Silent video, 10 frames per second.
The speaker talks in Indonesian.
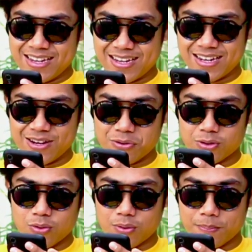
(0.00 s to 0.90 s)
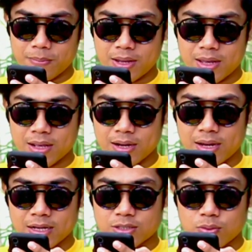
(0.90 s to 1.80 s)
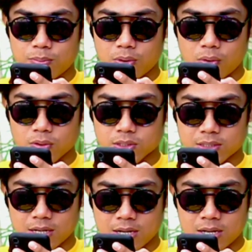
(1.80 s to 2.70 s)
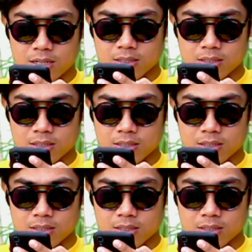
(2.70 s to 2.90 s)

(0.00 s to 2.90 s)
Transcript: ini untuk merek Subrosa